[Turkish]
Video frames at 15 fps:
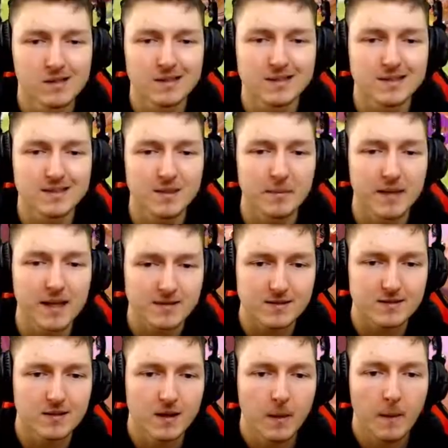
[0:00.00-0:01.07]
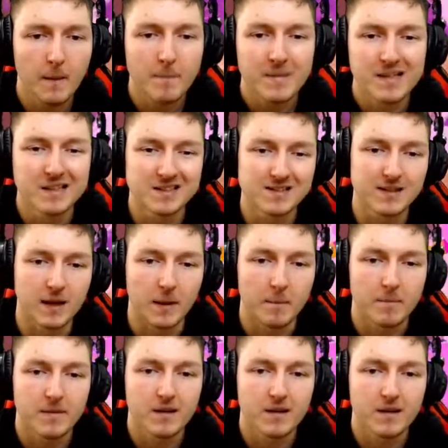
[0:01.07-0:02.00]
Hızlı mıyız? Hızlı.